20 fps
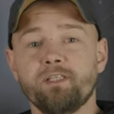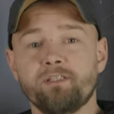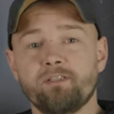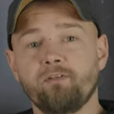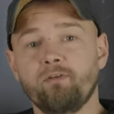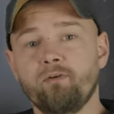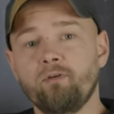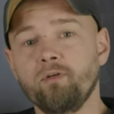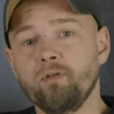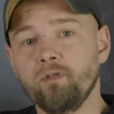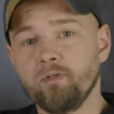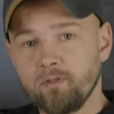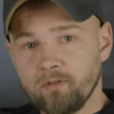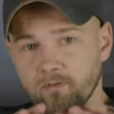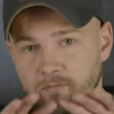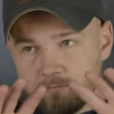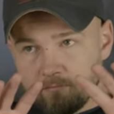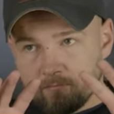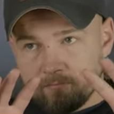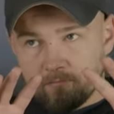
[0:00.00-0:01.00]
jest to
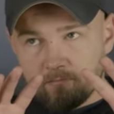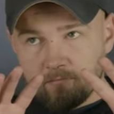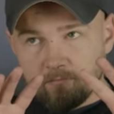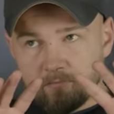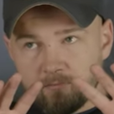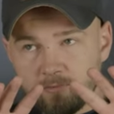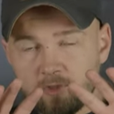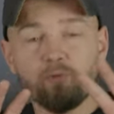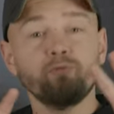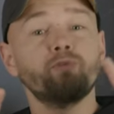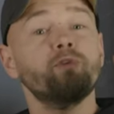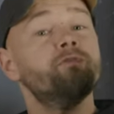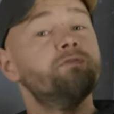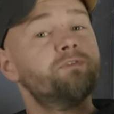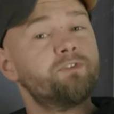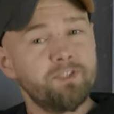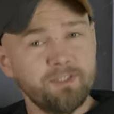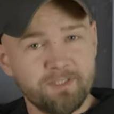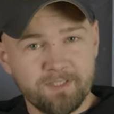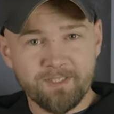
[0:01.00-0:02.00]
są to
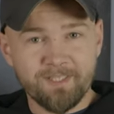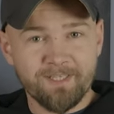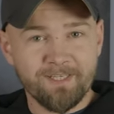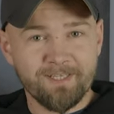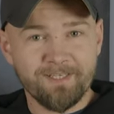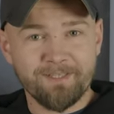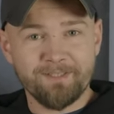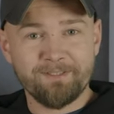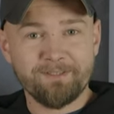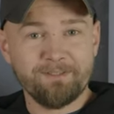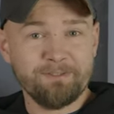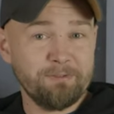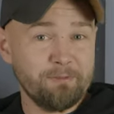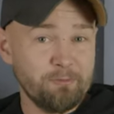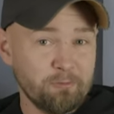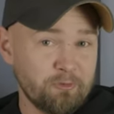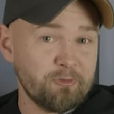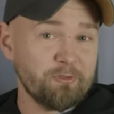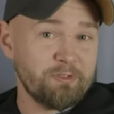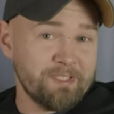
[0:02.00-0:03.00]
wszystkie y,
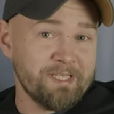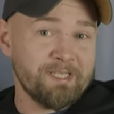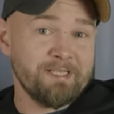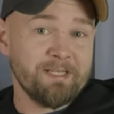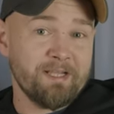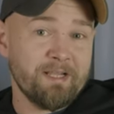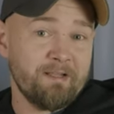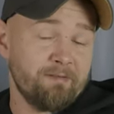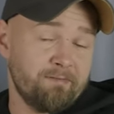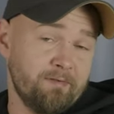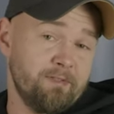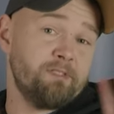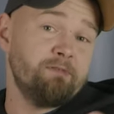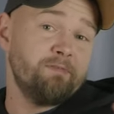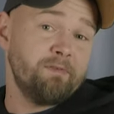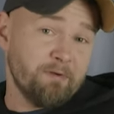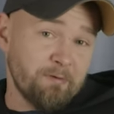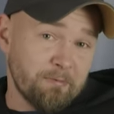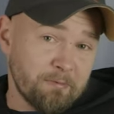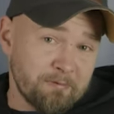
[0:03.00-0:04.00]
urządzenia,
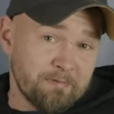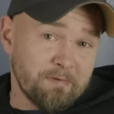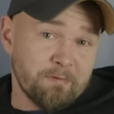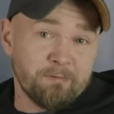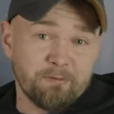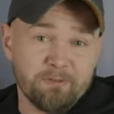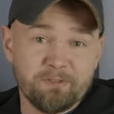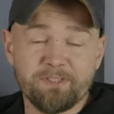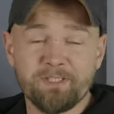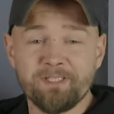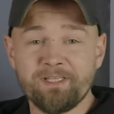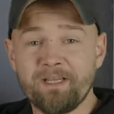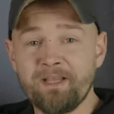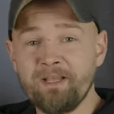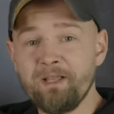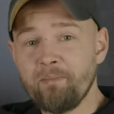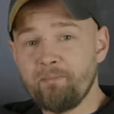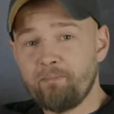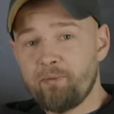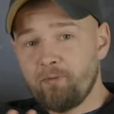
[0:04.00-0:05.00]
właściwie obydwa urządzenia
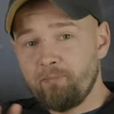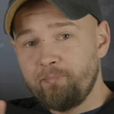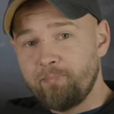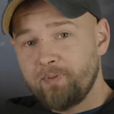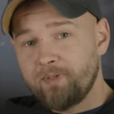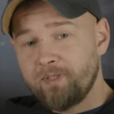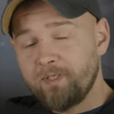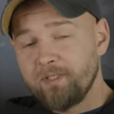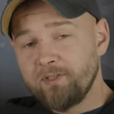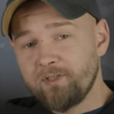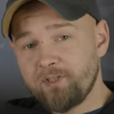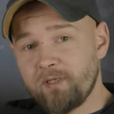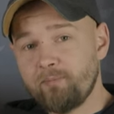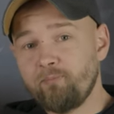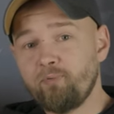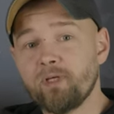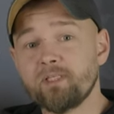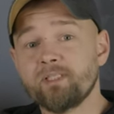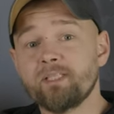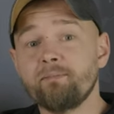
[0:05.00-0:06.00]
pompy
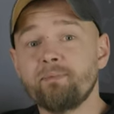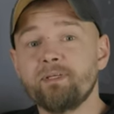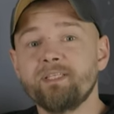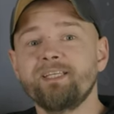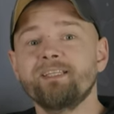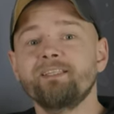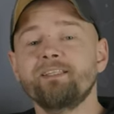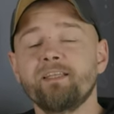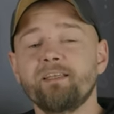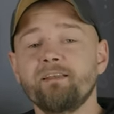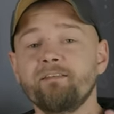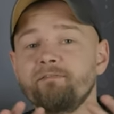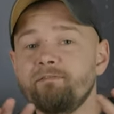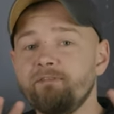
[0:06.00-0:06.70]
ciepła zamknięte